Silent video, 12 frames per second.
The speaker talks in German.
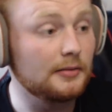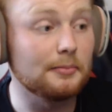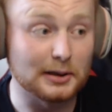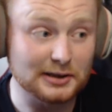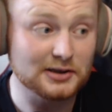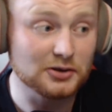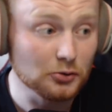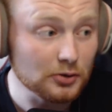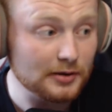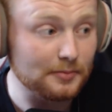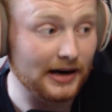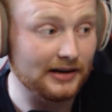machst du
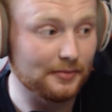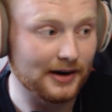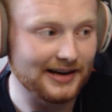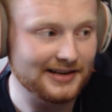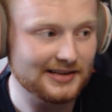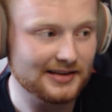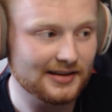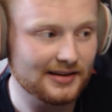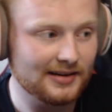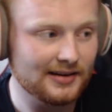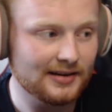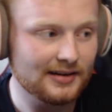die Beine breit,
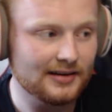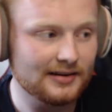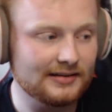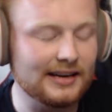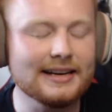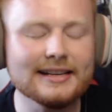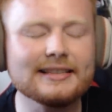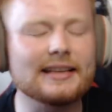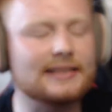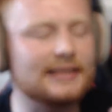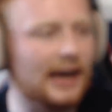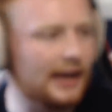dann ist
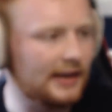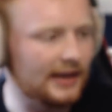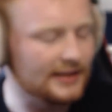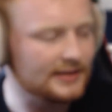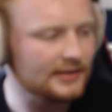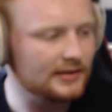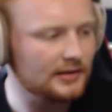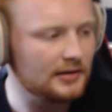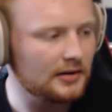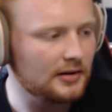das kein Hass